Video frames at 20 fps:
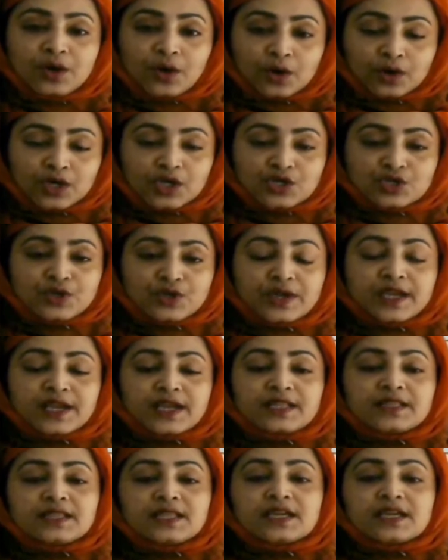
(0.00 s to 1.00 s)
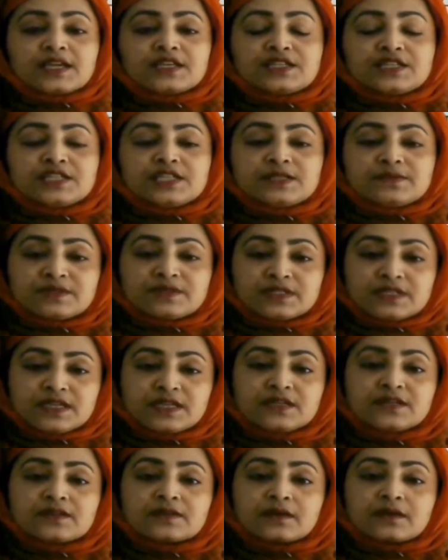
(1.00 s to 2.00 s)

অগ্নাশয় এখান থেকে টিপসিন